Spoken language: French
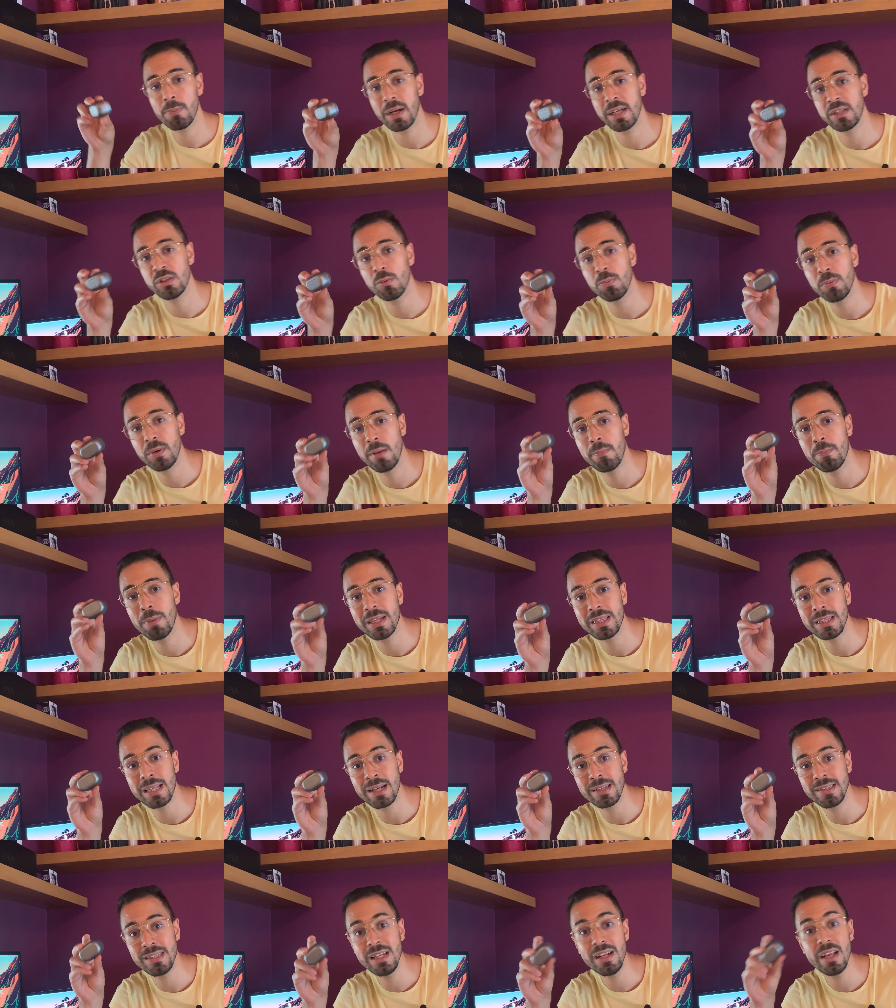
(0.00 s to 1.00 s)
par exemple, n'est pas
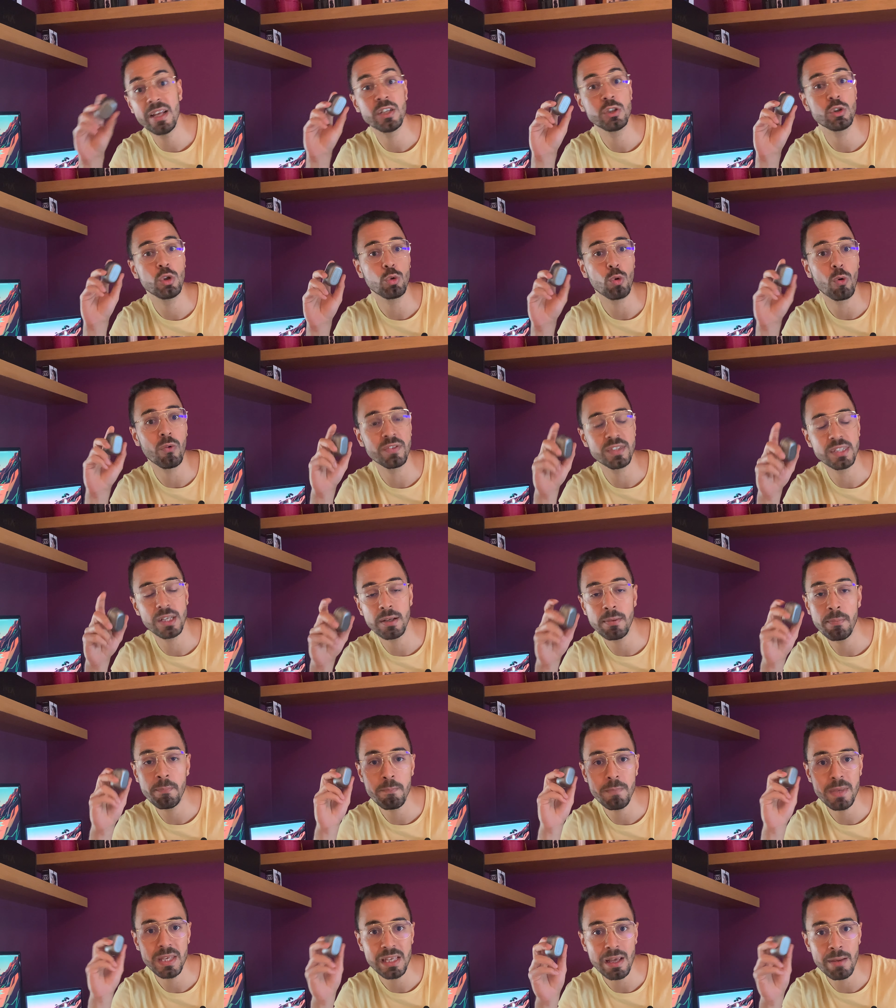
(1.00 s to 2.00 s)
tactile et je trouve ça
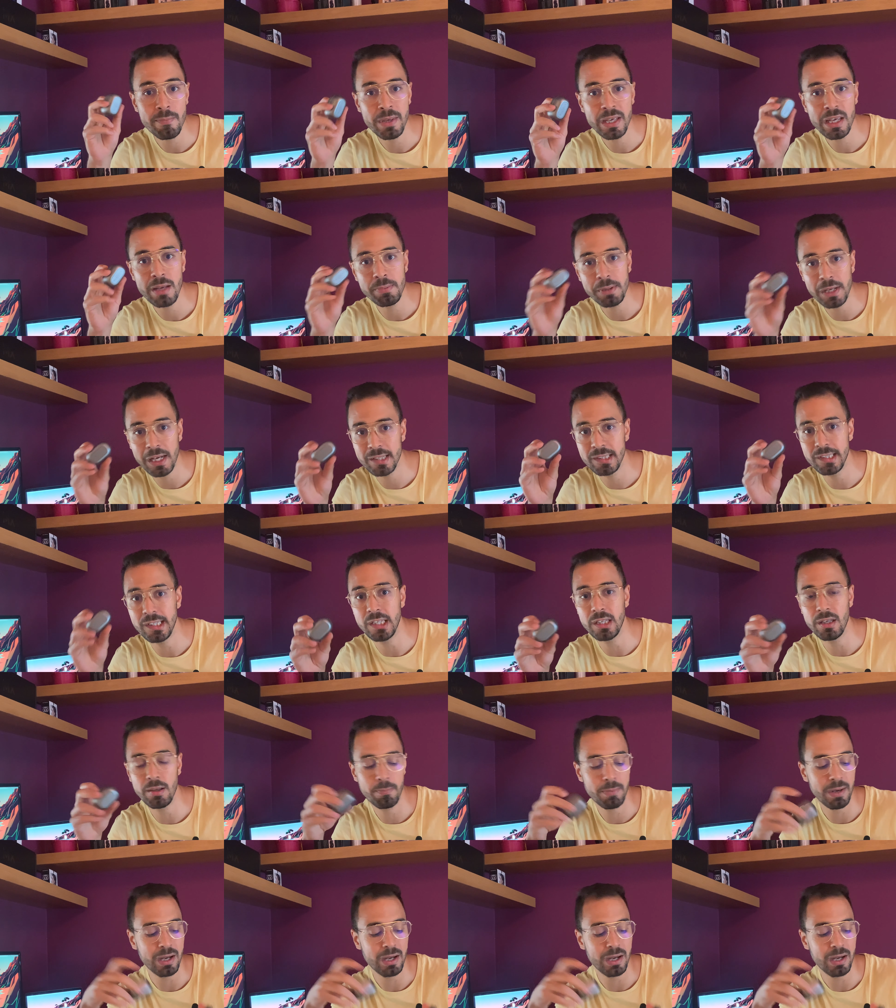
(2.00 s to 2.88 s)
méga méga pratique.